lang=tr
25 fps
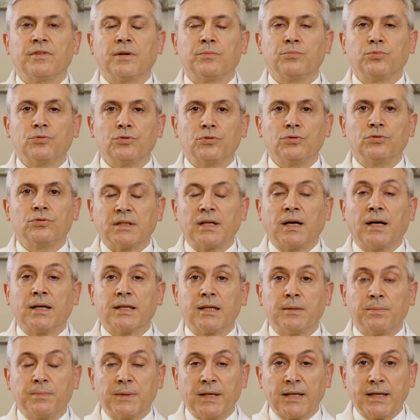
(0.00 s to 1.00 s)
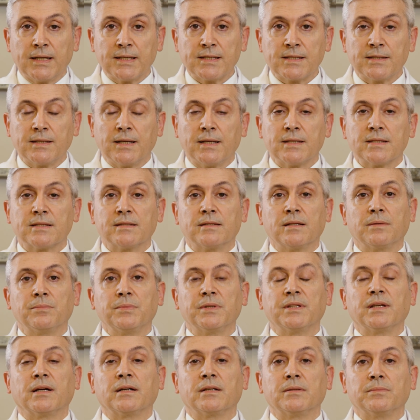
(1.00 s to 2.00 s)
Ve bu takipler esnasında
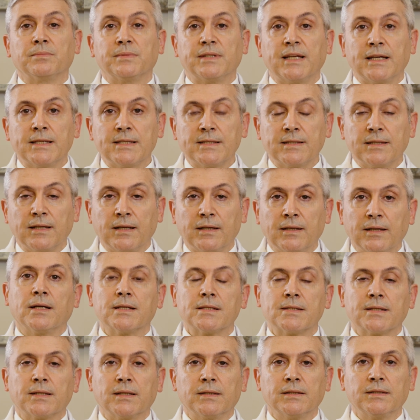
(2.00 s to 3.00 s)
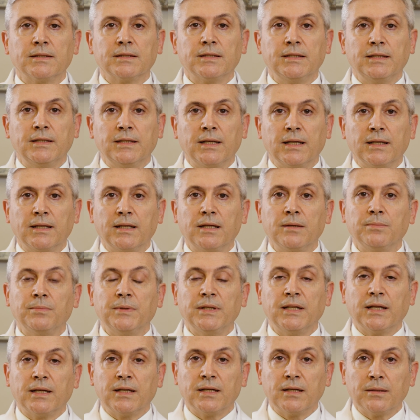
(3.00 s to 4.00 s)
bir takım testlerle hastalığın ilerleyip
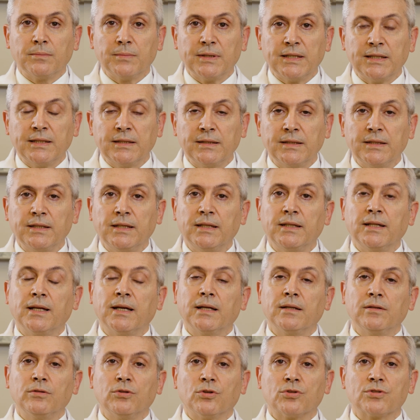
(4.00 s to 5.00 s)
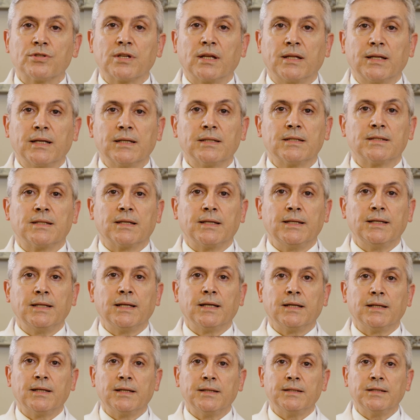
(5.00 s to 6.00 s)
ilerlemediğini, ilerliyorsa ne hızla
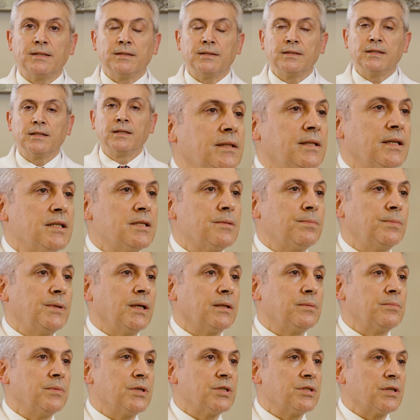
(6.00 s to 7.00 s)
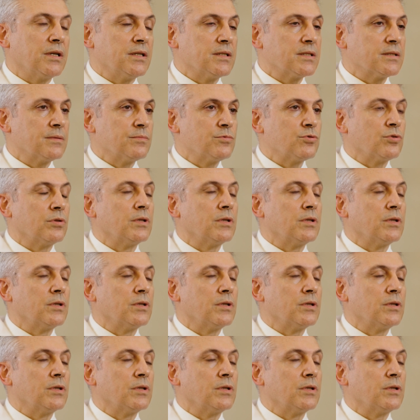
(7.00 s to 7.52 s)
ilerlediğini tespit etme şansımız